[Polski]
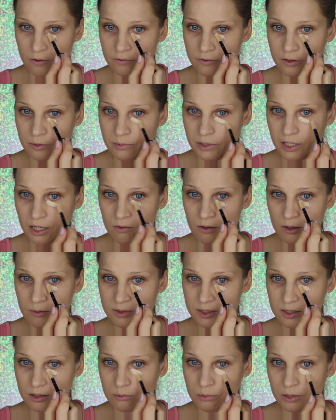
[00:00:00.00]
Wybrałam
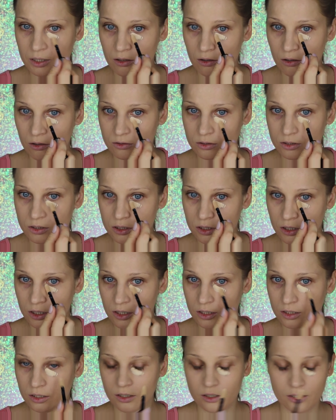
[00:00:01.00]
sobie
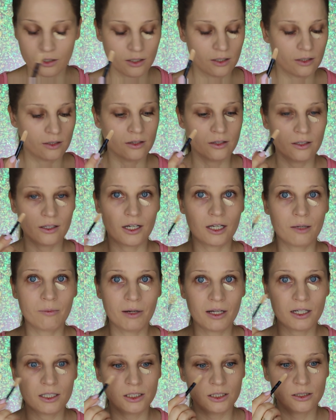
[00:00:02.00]
odcień,
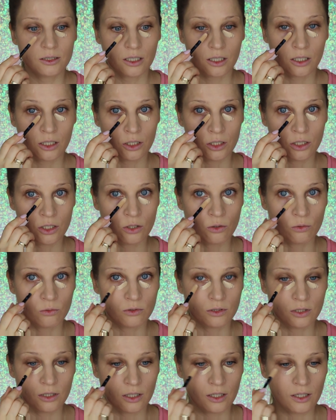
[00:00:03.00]
najbardziej taki
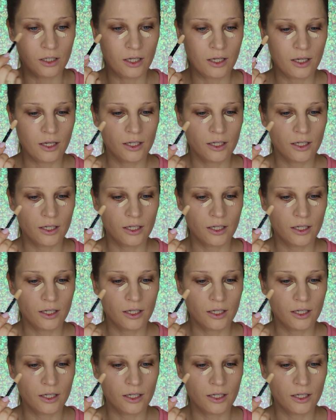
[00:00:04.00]
żółty,